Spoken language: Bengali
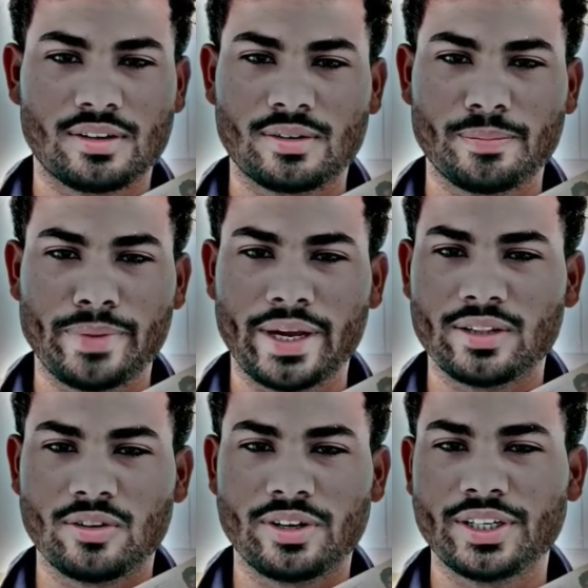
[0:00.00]
মেয়াদ
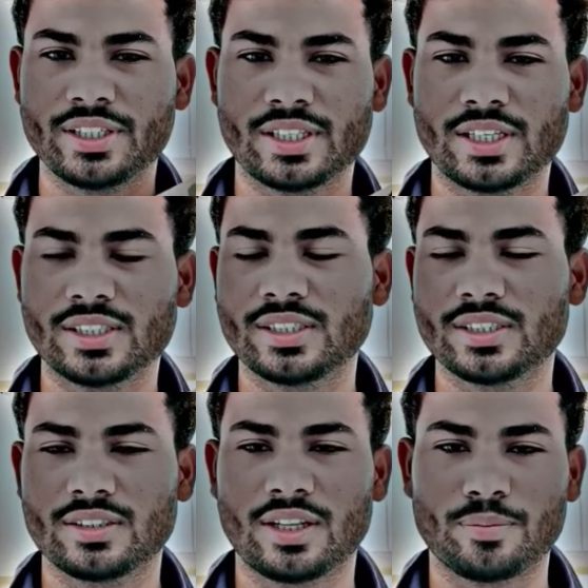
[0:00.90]
অলরেডি শেষ
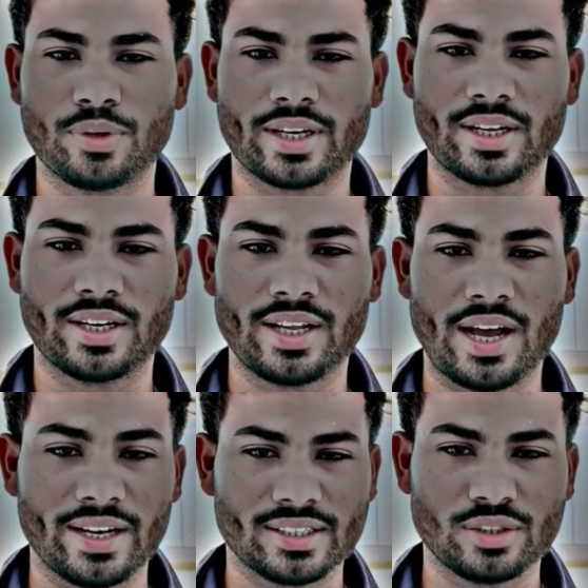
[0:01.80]
তারপর এখানে
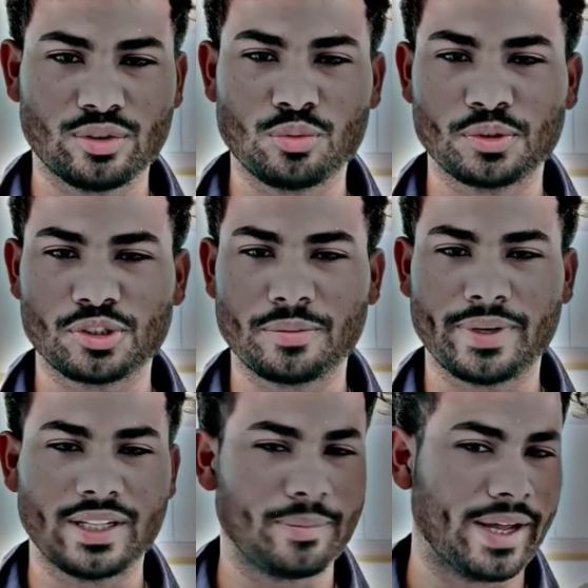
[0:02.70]
আরেকটি দুই বছরের
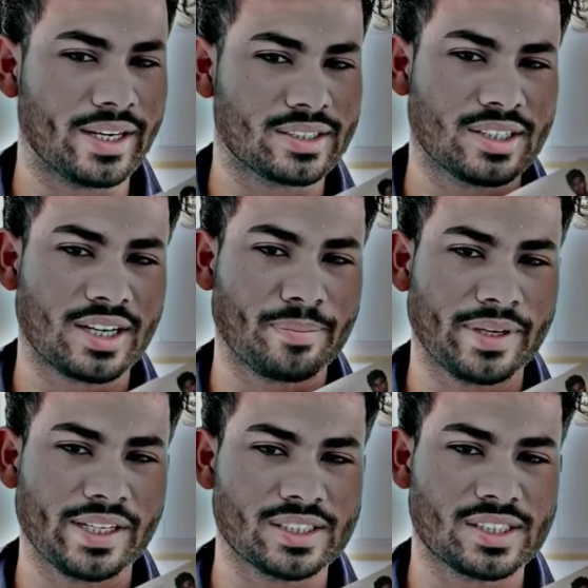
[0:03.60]
মেয়েদের আমি আরেকটি কার্ড
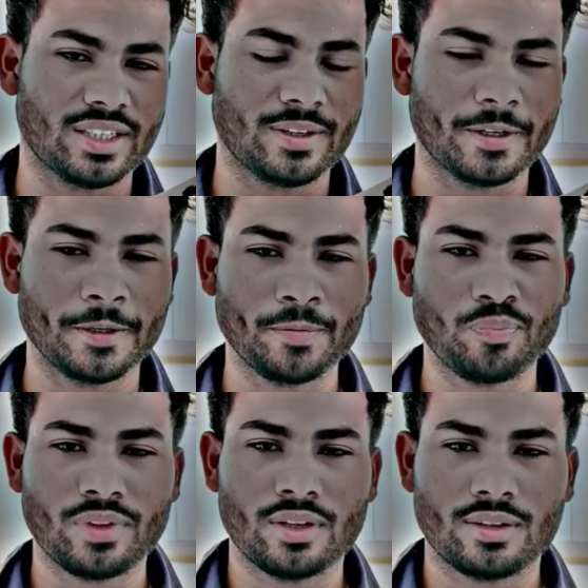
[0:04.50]
বানিয়েছি
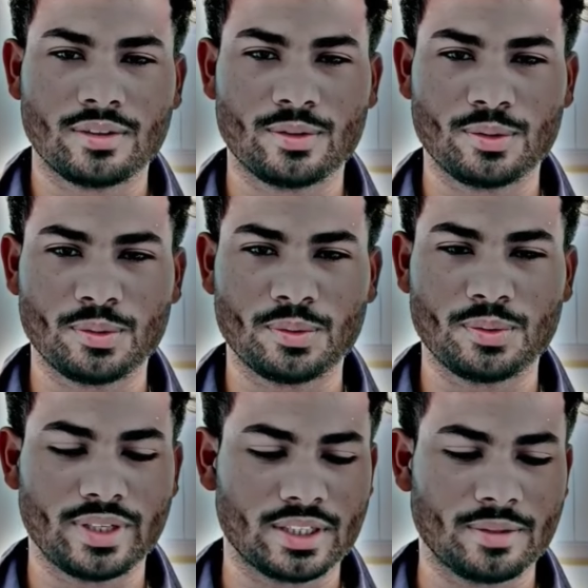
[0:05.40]
তো
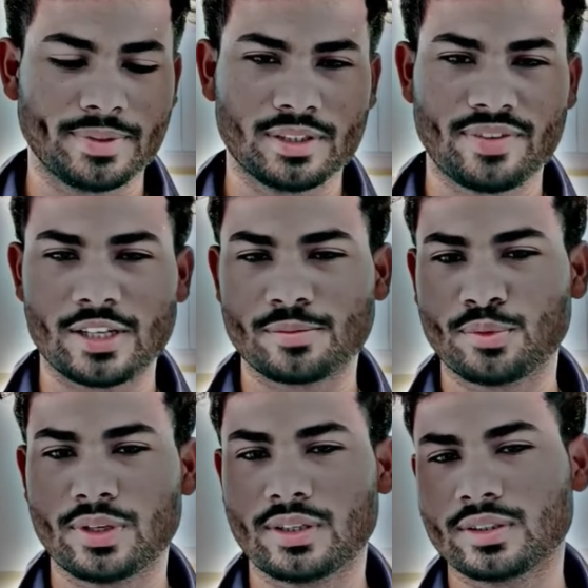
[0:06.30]
দেখতে পাচ্ছেন
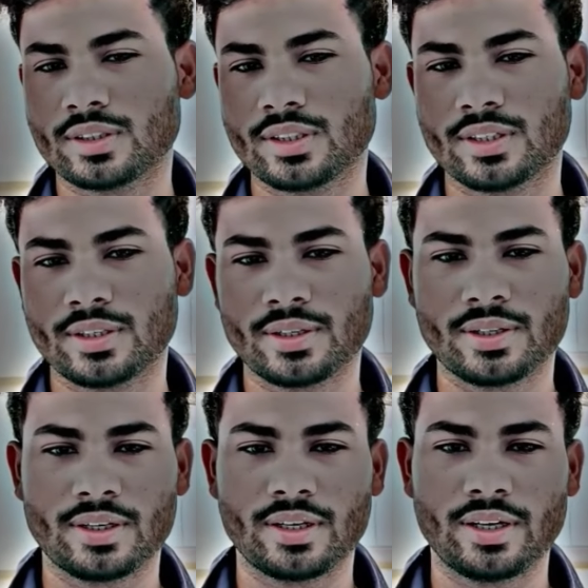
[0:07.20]
ফাস্টফুড আর
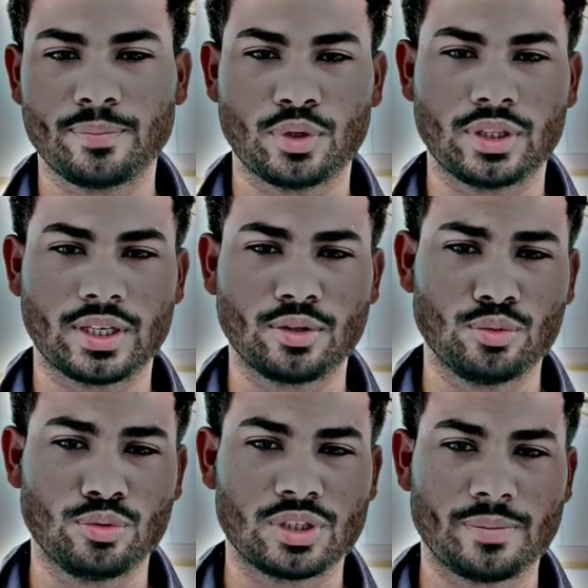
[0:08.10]
এই পতাকা
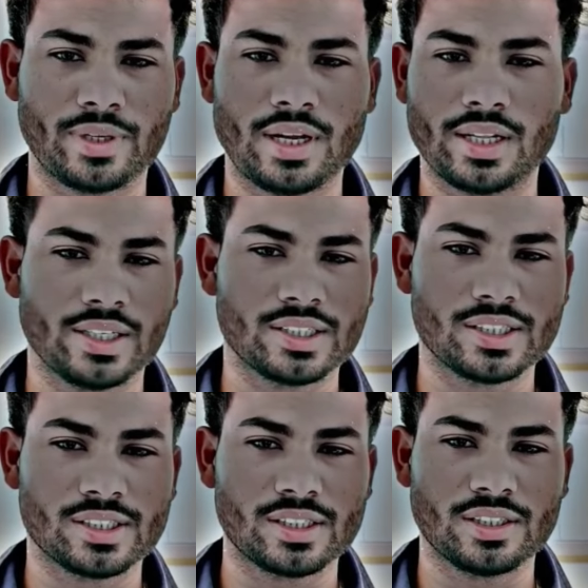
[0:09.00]
দুটো আমার হাতে
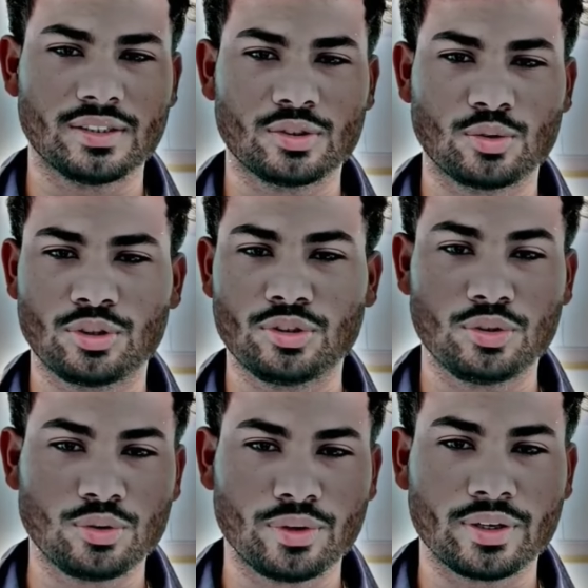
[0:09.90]
এসেছে সত্যি
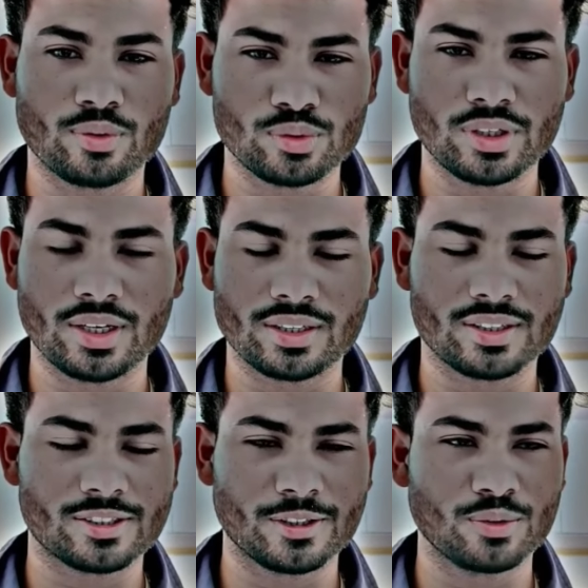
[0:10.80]
সত্যি অনেক খুশি
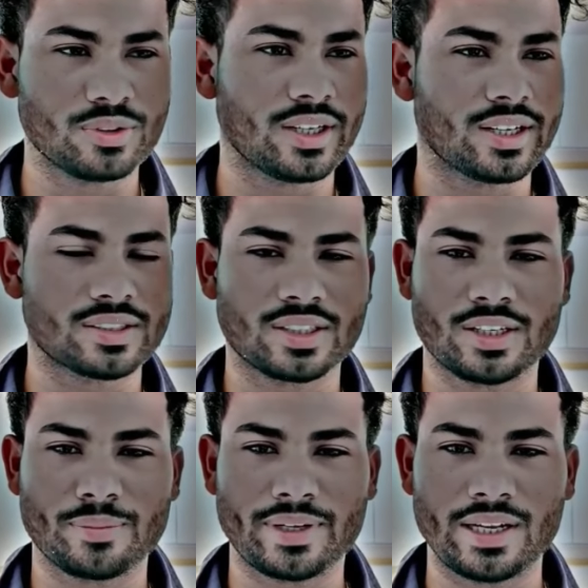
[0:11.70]
লাগতেছে দুইটা
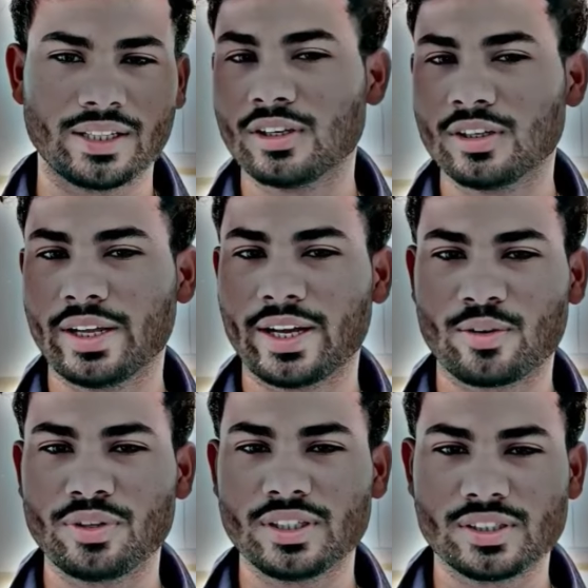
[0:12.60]
একসাথে আমার হাতে
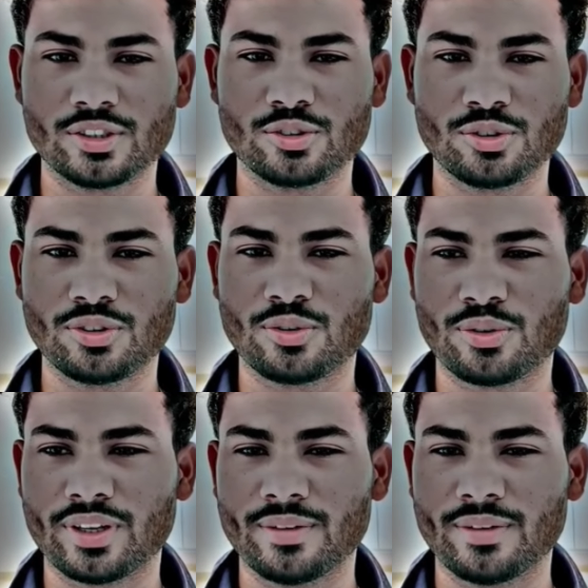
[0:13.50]
এখন ইচ্ছে যদি করি